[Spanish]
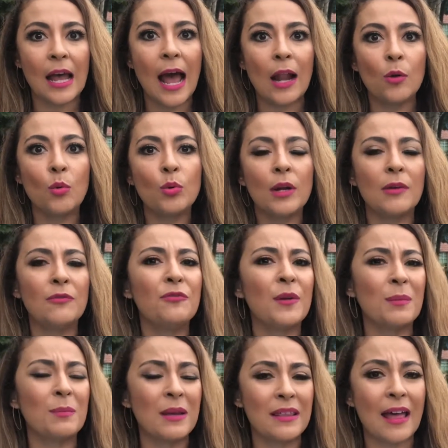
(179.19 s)
alguna
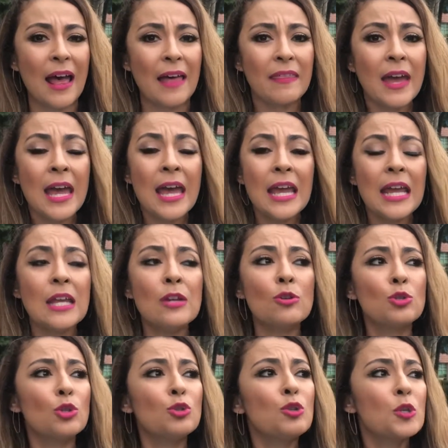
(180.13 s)
enfermedad y
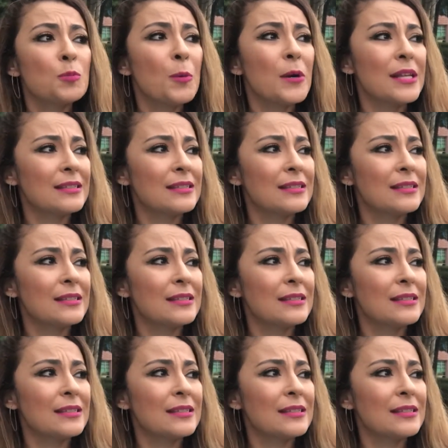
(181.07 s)
nosotros por